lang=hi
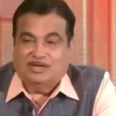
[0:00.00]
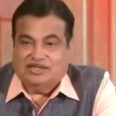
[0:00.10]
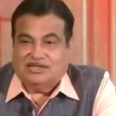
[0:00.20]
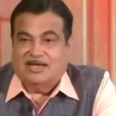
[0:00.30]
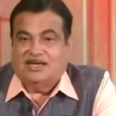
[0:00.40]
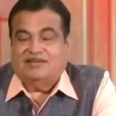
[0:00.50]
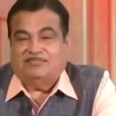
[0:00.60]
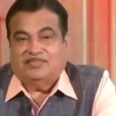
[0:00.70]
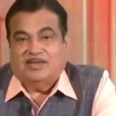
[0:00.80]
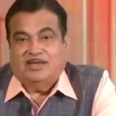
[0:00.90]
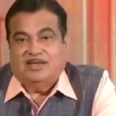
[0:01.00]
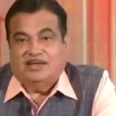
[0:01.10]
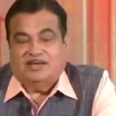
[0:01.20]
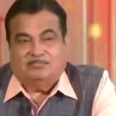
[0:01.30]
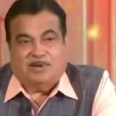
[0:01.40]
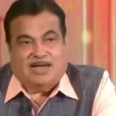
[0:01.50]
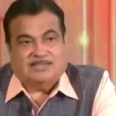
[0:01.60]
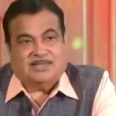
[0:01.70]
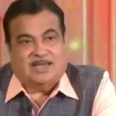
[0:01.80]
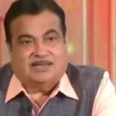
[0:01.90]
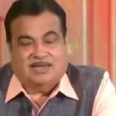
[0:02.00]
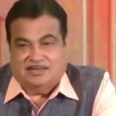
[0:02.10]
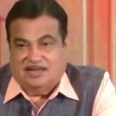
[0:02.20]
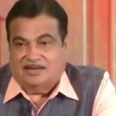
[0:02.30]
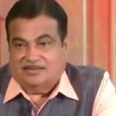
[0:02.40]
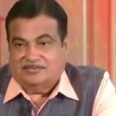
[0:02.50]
उद्दिष्ट है कि पाँच साल के अंदर